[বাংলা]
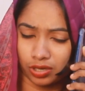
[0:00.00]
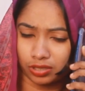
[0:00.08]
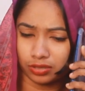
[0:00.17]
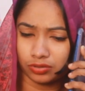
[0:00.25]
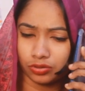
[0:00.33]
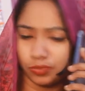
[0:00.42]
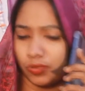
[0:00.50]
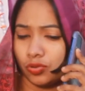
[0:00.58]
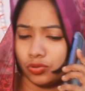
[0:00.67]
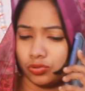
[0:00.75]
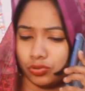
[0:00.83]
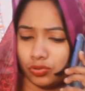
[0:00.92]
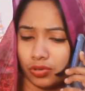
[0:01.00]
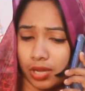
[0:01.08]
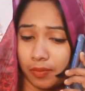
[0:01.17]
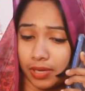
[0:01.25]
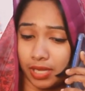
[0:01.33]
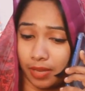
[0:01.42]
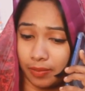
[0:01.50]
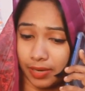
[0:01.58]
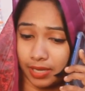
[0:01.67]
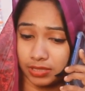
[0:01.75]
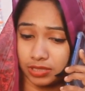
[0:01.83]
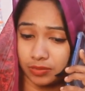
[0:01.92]
করে তুমি নতুন করে আমাকে আবার
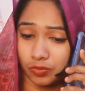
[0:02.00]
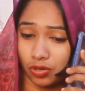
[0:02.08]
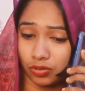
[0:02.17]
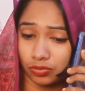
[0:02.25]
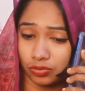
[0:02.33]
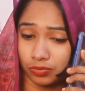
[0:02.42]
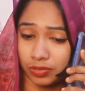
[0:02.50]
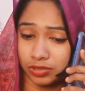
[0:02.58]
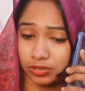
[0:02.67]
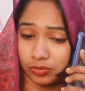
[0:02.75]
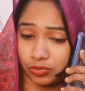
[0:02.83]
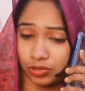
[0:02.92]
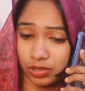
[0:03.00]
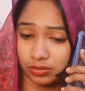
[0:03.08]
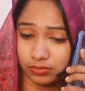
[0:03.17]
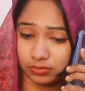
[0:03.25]
অ্যাকসেপ্ট করো তোমার জীবনে